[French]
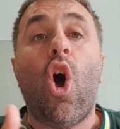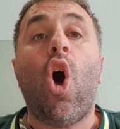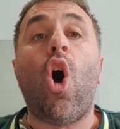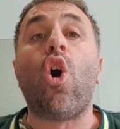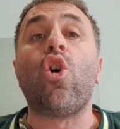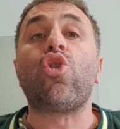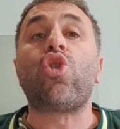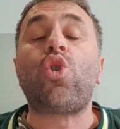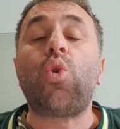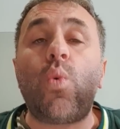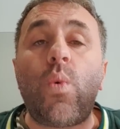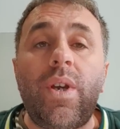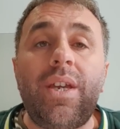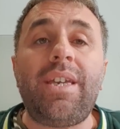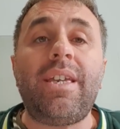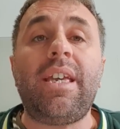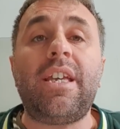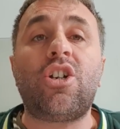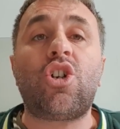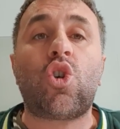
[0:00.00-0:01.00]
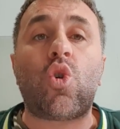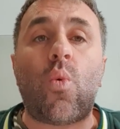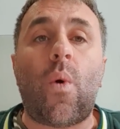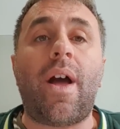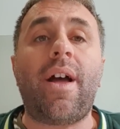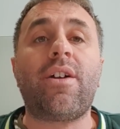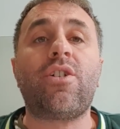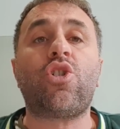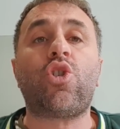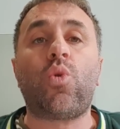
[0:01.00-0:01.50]
En juillet,
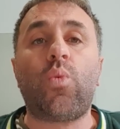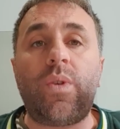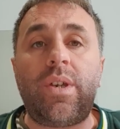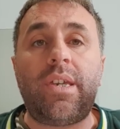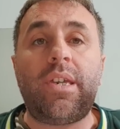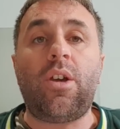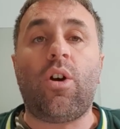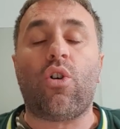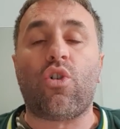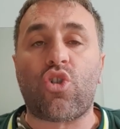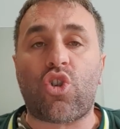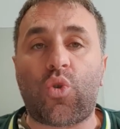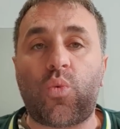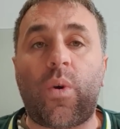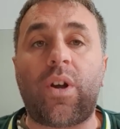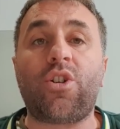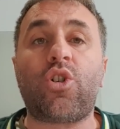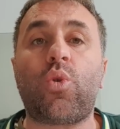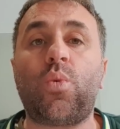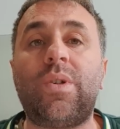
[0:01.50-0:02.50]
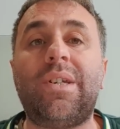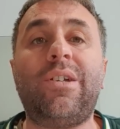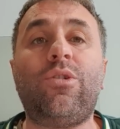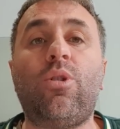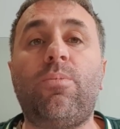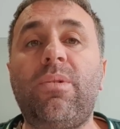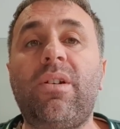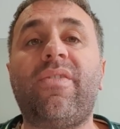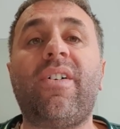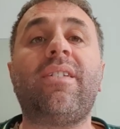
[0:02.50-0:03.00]
juin, juillet, en juin, juillet
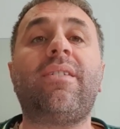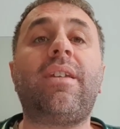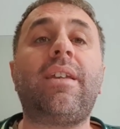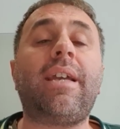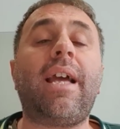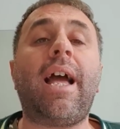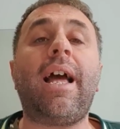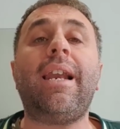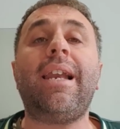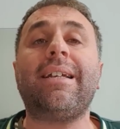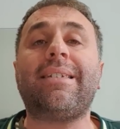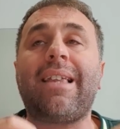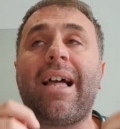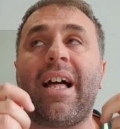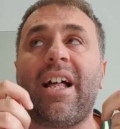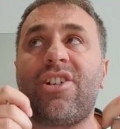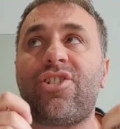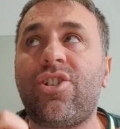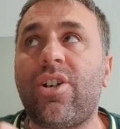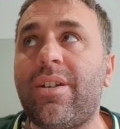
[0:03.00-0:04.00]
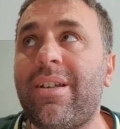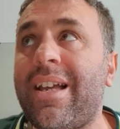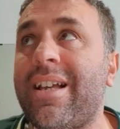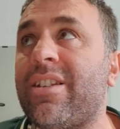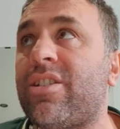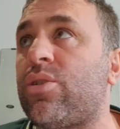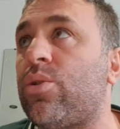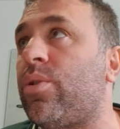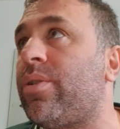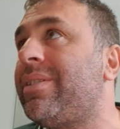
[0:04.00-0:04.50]
2021, l'État algérien a
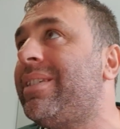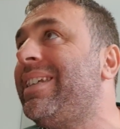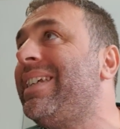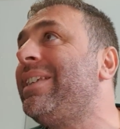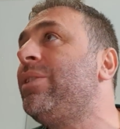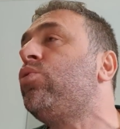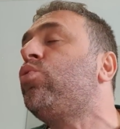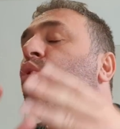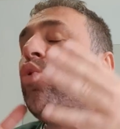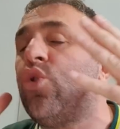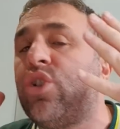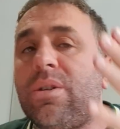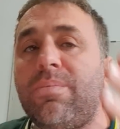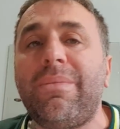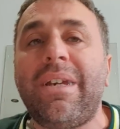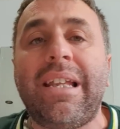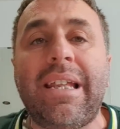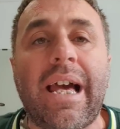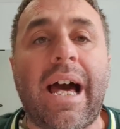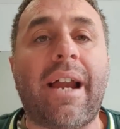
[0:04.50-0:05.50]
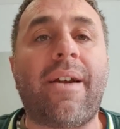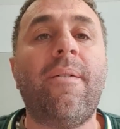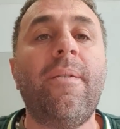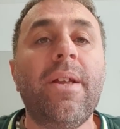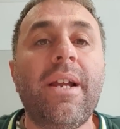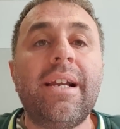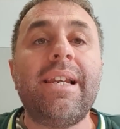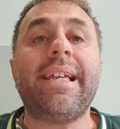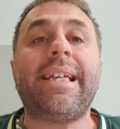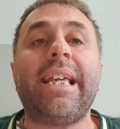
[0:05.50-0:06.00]
sorti 12 milliards,
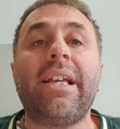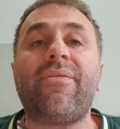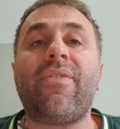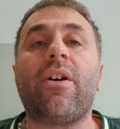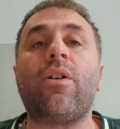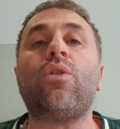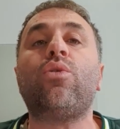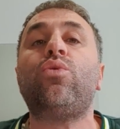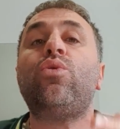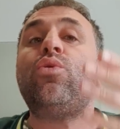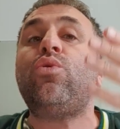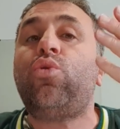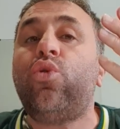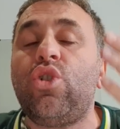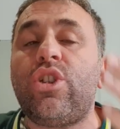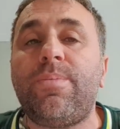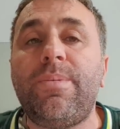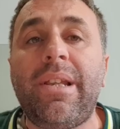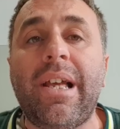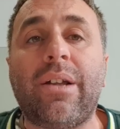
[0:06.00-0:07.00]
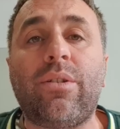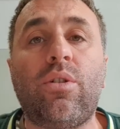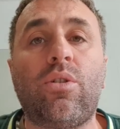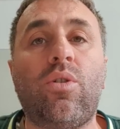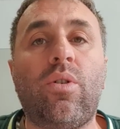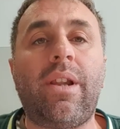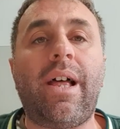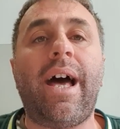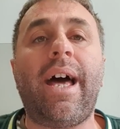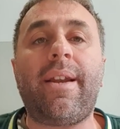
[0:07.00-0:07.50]
l'équivalent de 12 milliards de
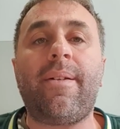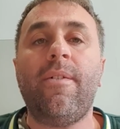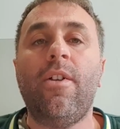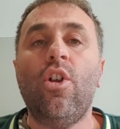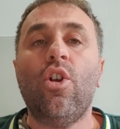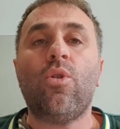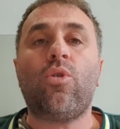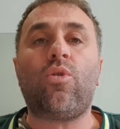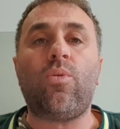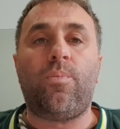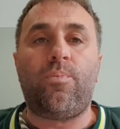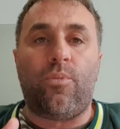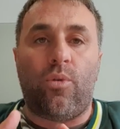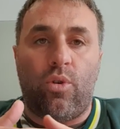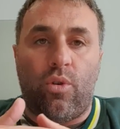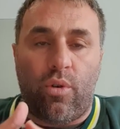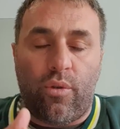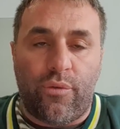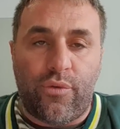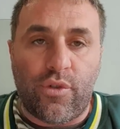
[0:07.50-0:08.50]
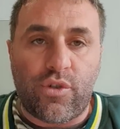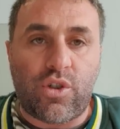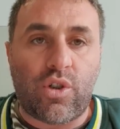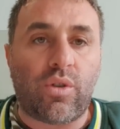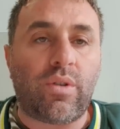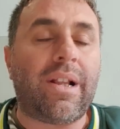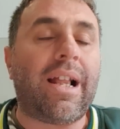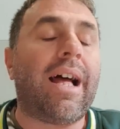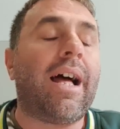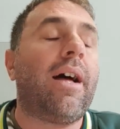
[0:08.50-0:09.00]
dollars, en, faisant
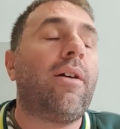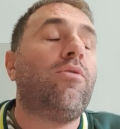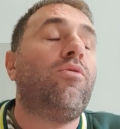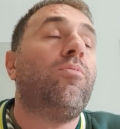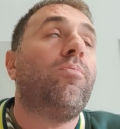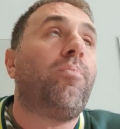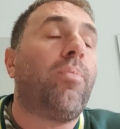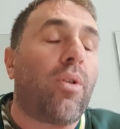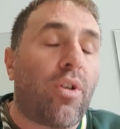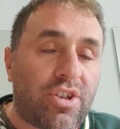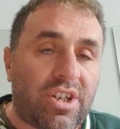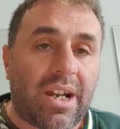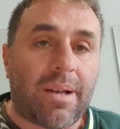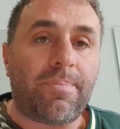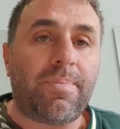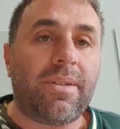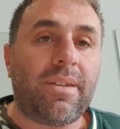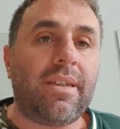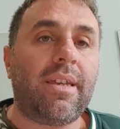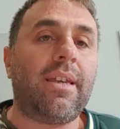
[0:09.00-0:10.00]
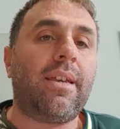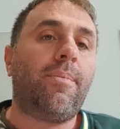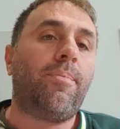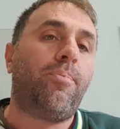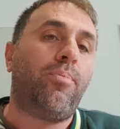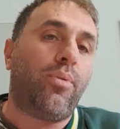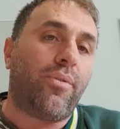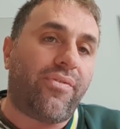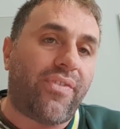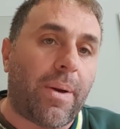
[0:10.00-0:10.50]
de la, une blanche habillée
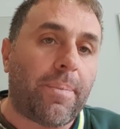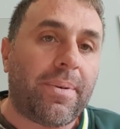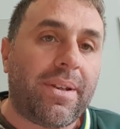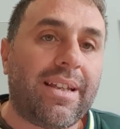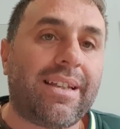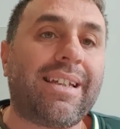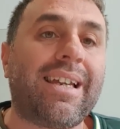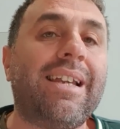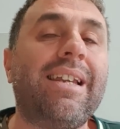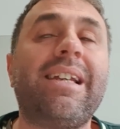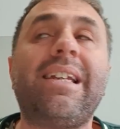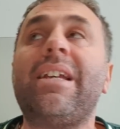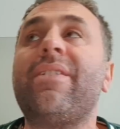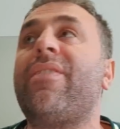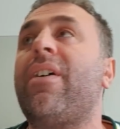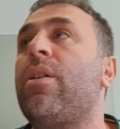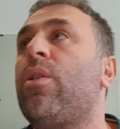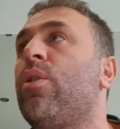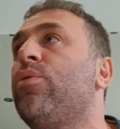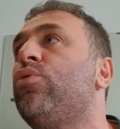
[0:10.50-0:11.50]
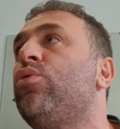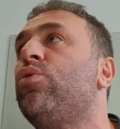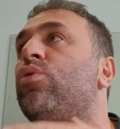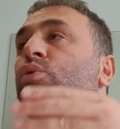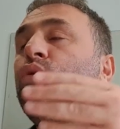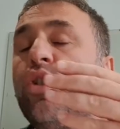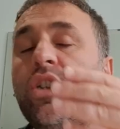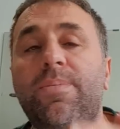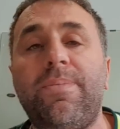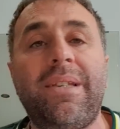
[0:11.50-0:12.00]
pour fabriquer l'équivalent de
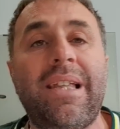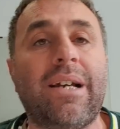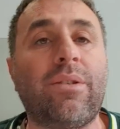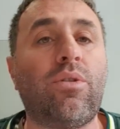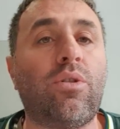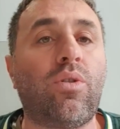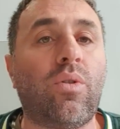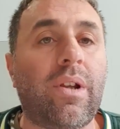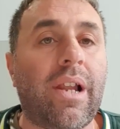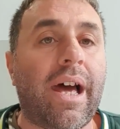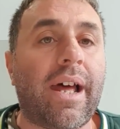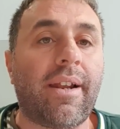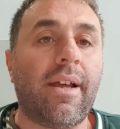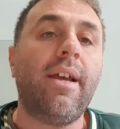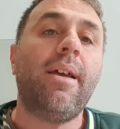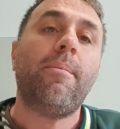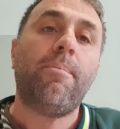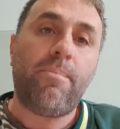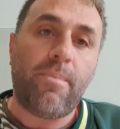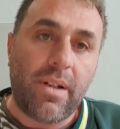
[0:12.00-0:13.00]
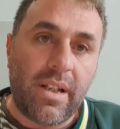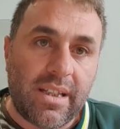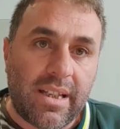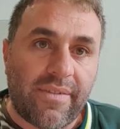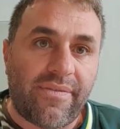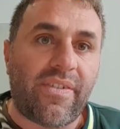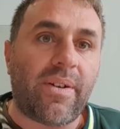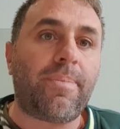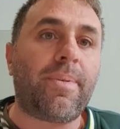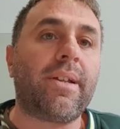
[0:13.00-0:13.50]
12 milliards de dollars, mais les
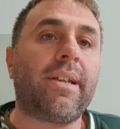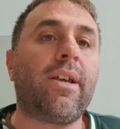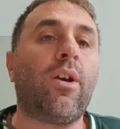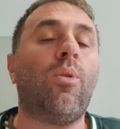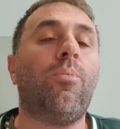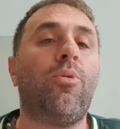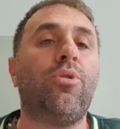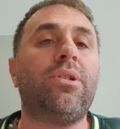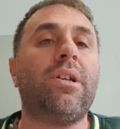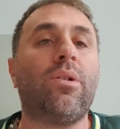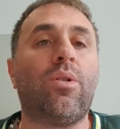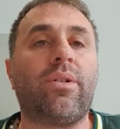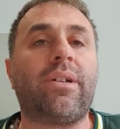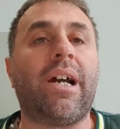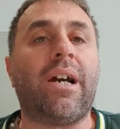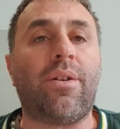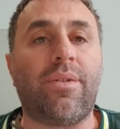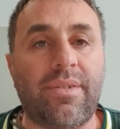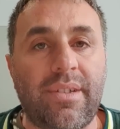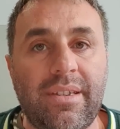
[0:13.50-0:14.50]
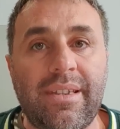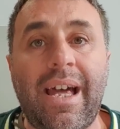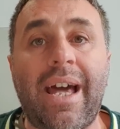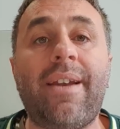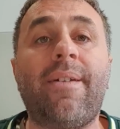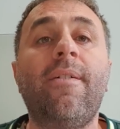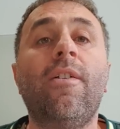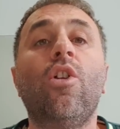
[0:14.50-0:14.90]
a fabriqués en monnaie locale, en dinar,